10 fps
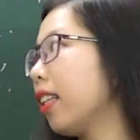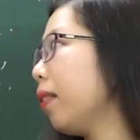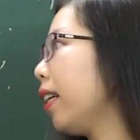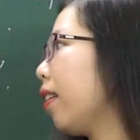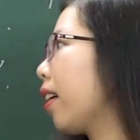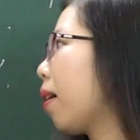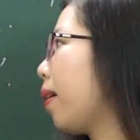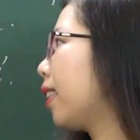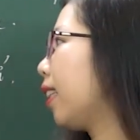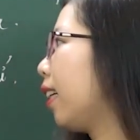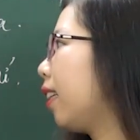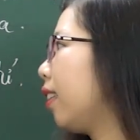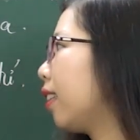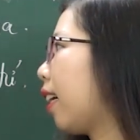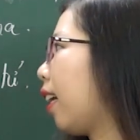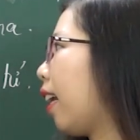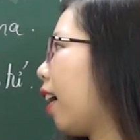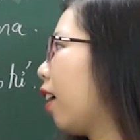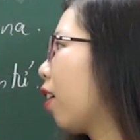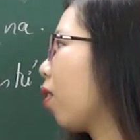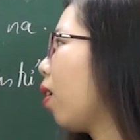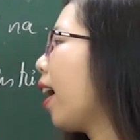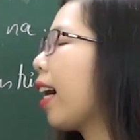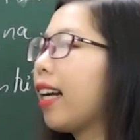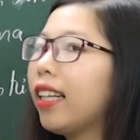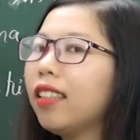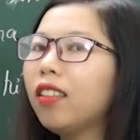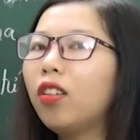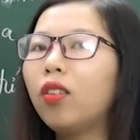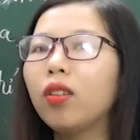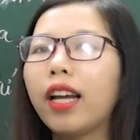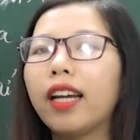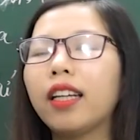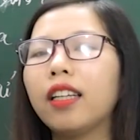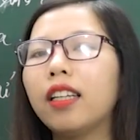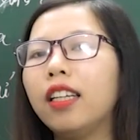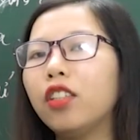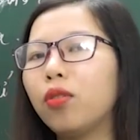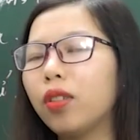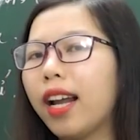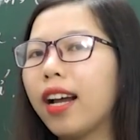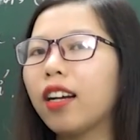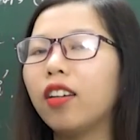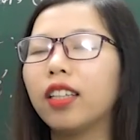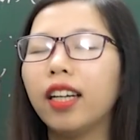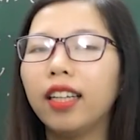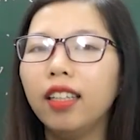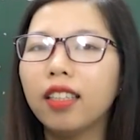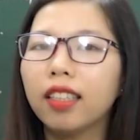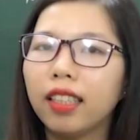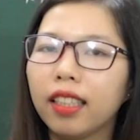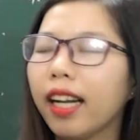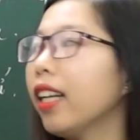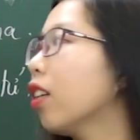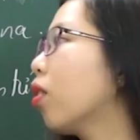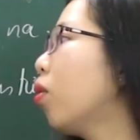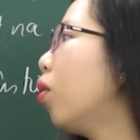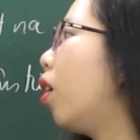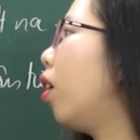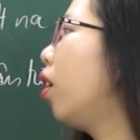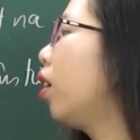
Tiếp theo thì các bạn sẽ thấy được rằng là qua cái cách xưng hô này thì chúng ta còn thấy được tính cách của